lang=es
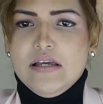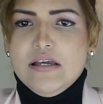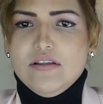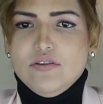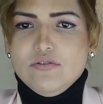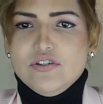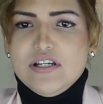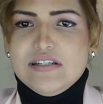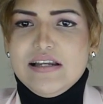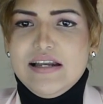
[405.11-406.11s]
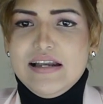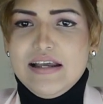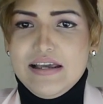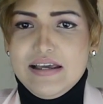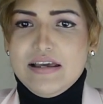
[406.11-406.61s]
Entonces,
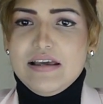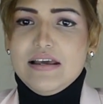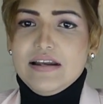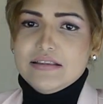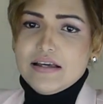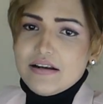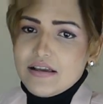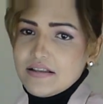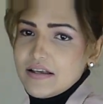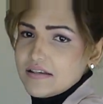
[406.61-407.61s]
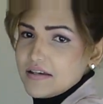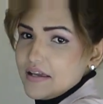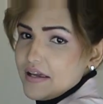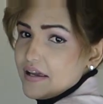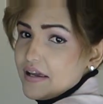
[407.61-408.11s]
eh, el, target es
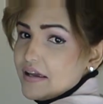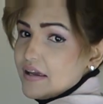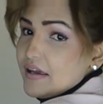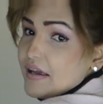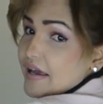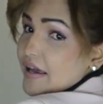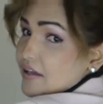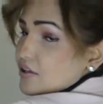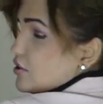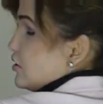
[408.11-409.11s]
que esto